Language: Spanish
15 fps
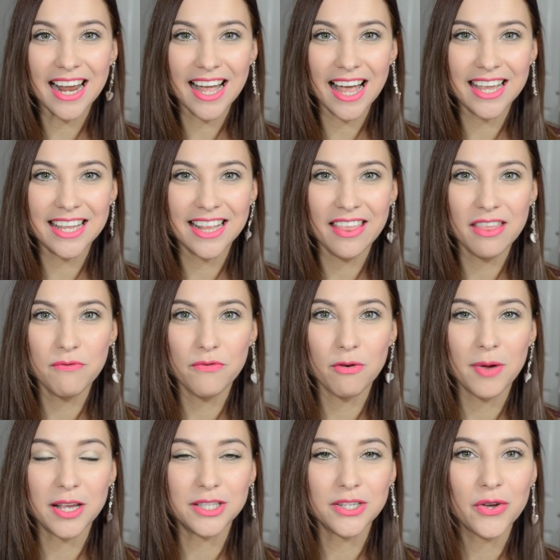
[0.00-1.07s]
la cajita de
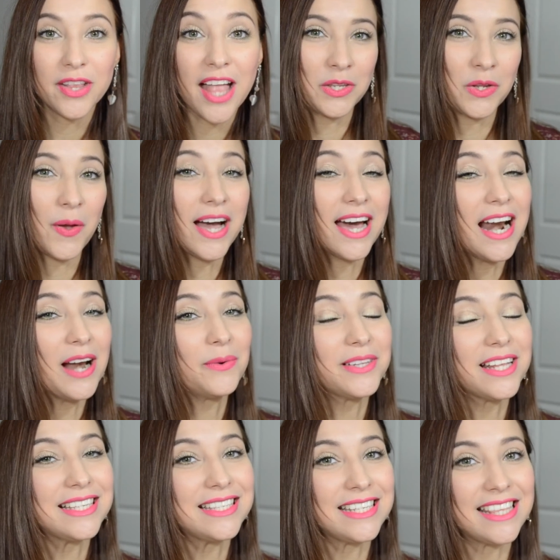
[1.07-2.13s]
información. Te voy a dejar
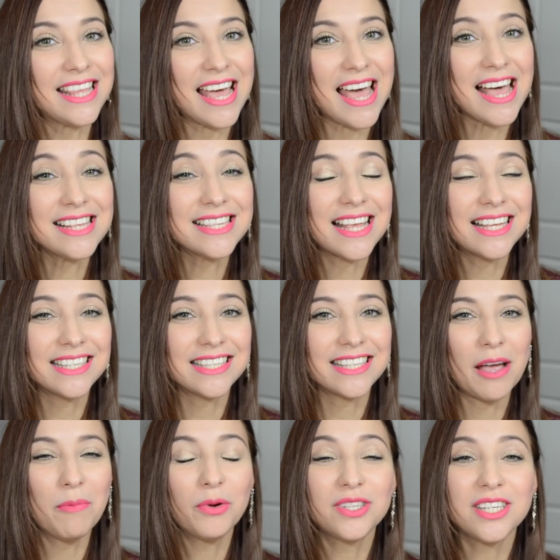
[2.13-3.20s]
algunas ideas, así es
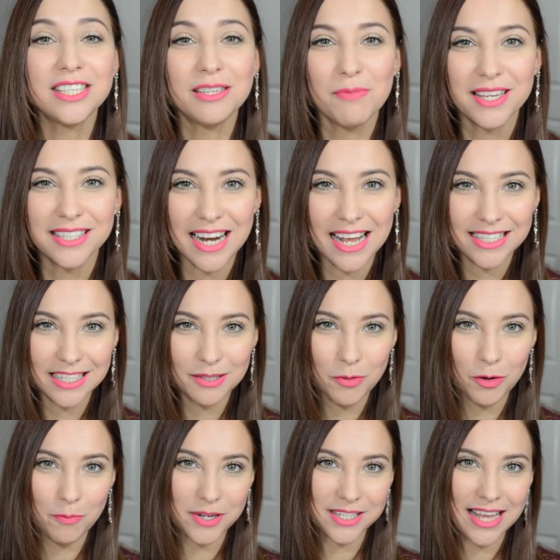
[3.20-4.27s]
que muchísimas gracias
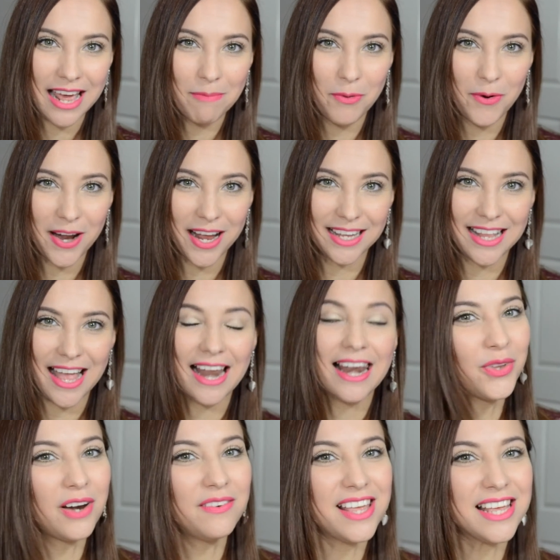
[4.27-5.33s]
por pasar por el
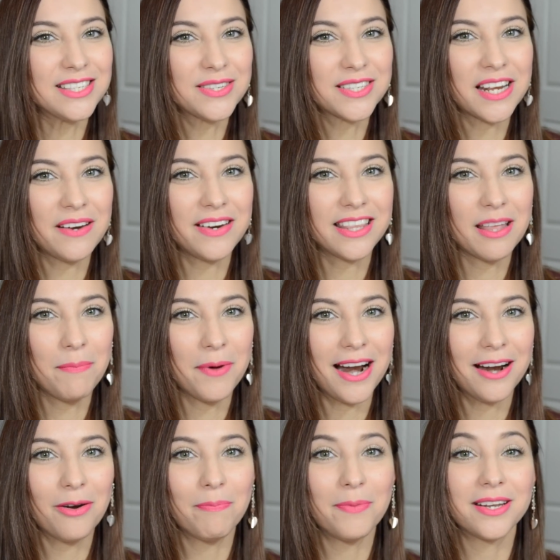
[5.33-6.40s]
canal. No olvides suscribirte
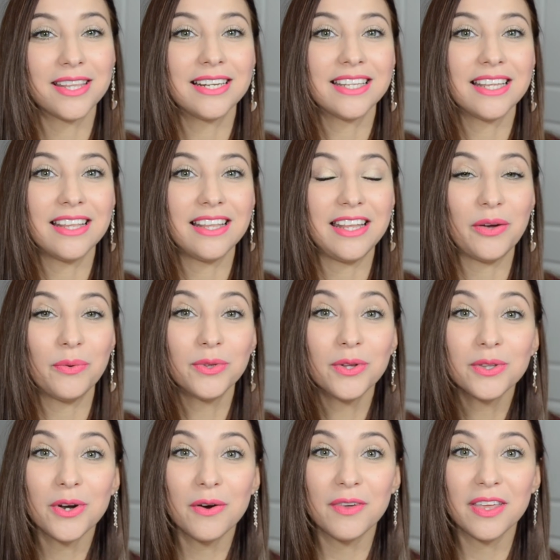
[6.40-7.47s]
para no perderte de ningún
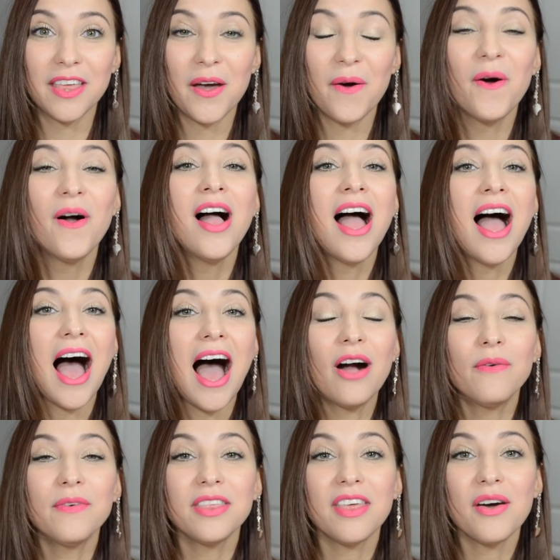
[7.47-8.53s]
otro video.
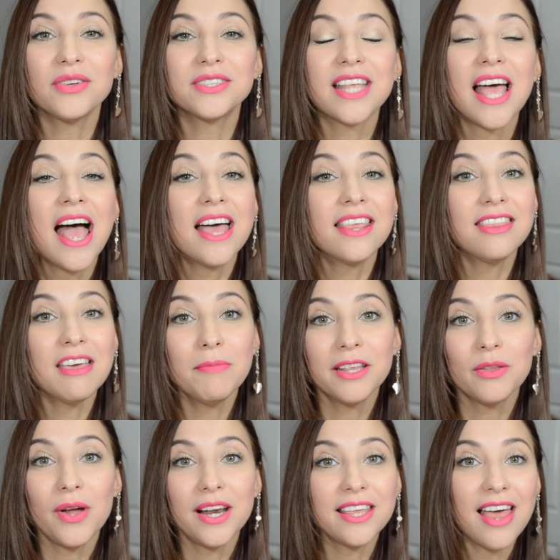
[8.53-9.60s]
Hago videos de
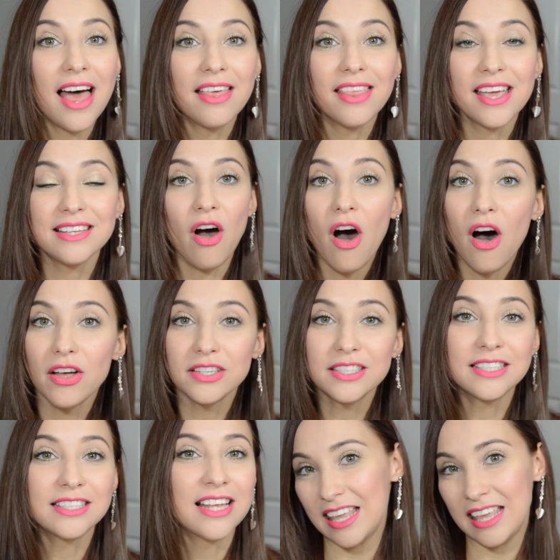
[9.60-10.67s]
manualidades,
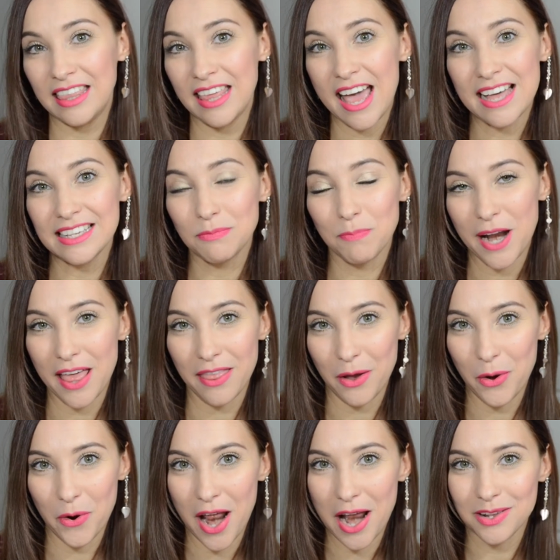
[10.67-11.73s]
hauls, ideas para
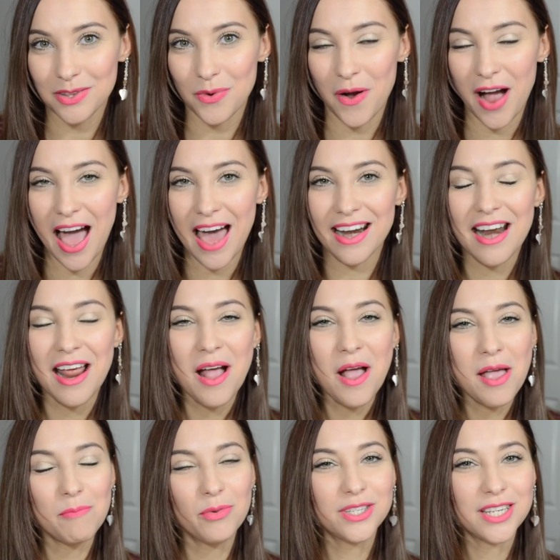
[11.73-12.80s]
decorar tu hogar,
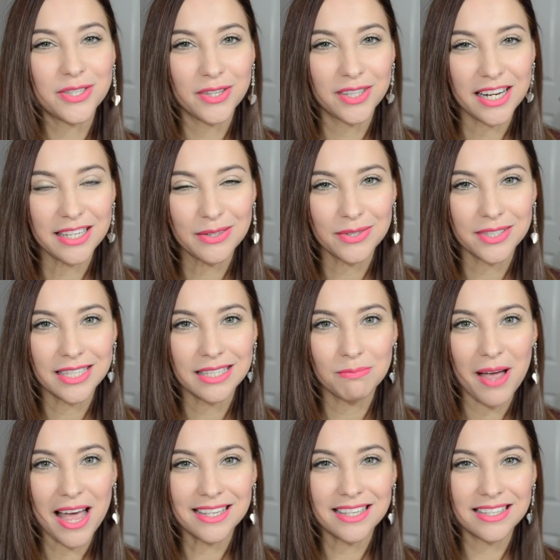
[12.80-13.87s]
muchas otras cosas
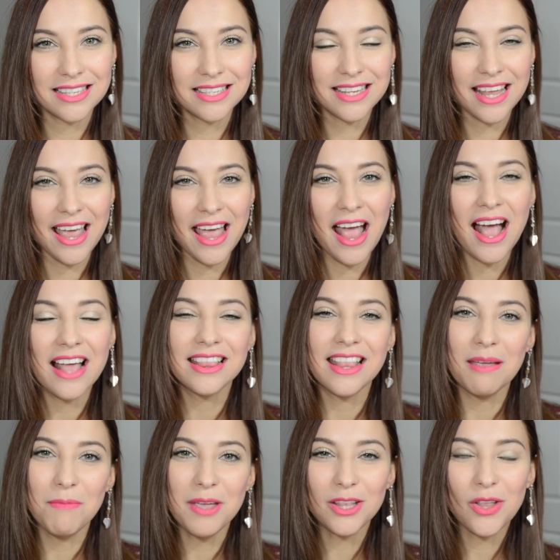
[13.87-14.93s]
más, así es que
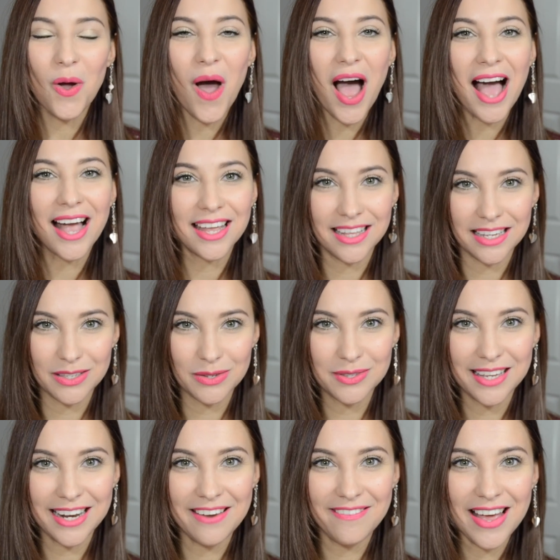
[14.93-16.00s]
te invito a que te
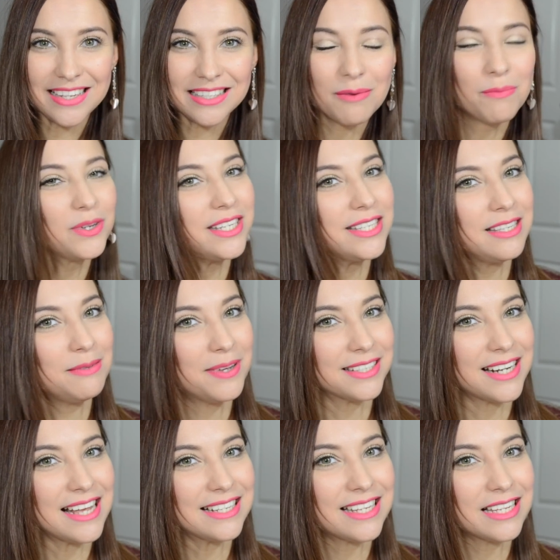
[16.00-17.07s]
suscribas. Muchísimas
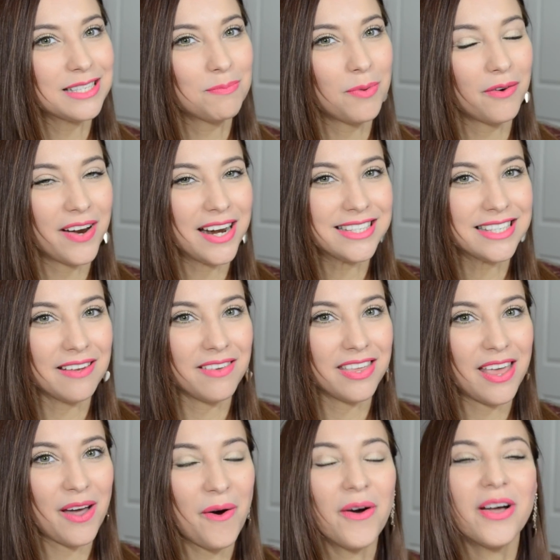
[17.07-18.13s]
gracias por ver este
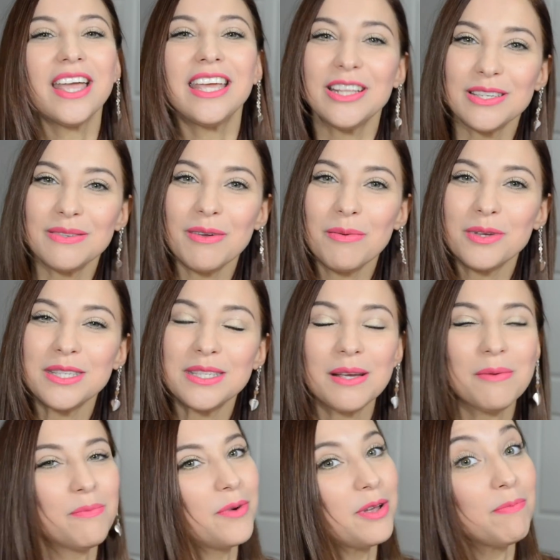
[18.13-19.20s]
video y nos vemos
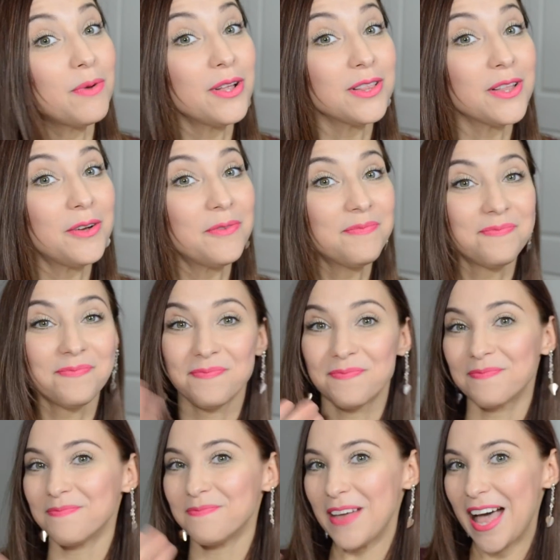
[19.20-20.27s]
muy pronto.
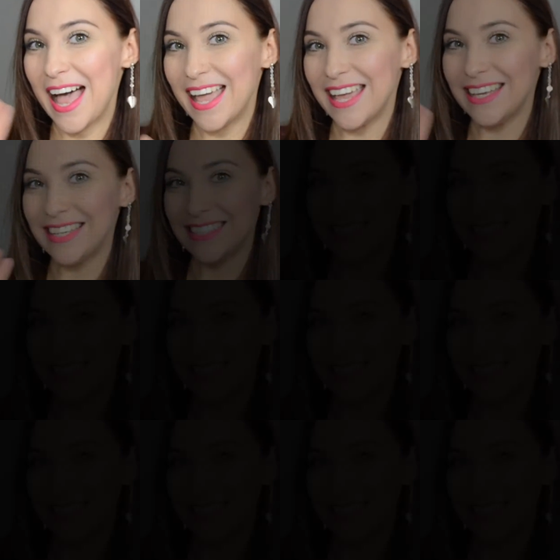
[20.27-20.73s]
Bye.